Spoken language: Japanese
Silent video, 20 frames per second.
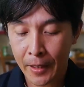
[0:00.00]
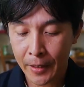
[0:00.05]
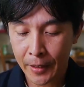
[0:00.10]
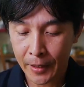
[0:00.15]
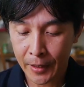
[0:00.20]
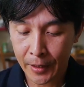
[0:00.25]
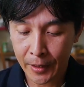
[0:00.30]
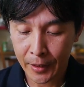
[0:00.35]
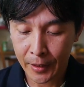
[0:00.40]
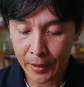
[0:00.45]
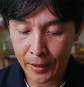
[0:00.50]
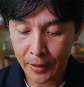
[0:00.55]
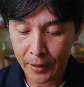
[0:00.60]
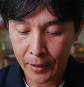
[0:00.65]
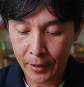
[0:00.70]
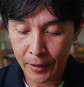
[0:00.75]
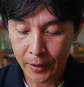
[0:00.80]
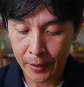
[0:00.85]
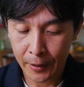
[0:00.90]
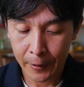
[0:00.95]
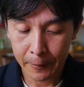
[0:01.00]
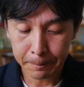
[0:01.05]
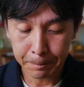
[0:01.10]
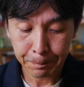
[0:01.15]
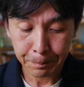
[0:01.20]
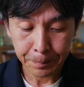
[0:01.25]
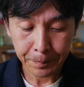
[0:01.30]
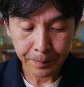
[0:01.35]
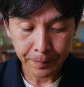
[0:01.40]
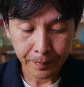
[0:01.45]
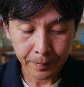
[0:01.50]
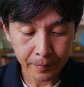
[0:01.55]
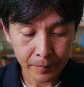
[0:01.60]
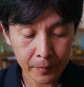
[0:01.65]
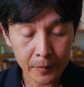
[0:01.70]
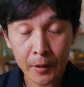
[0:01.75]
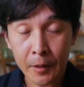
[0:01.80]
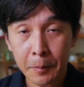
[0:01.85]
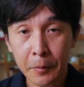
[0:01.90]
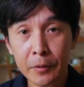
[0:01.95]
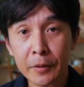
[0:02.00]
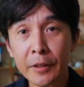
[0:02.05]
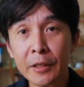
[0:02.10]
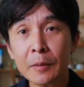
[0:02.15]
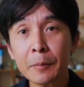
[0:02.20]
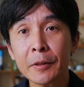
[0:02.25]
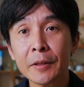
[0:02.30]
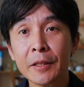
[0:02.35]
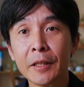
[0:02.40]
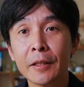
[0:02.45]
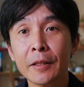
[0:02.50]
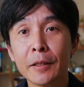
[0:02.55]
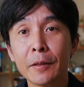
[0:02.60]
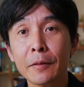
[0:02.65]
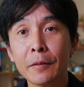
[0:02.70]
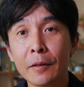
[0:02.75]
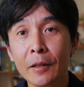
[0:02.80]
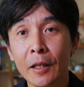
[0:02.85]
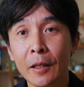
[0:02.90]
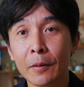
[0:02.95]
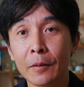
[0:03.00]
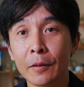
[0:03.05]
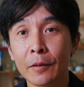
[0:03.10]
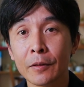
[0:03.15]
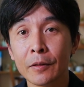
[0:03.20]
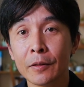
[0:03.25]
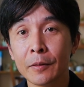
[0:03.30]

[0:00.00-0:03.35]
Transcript: えー、僕いつも使っているのがこの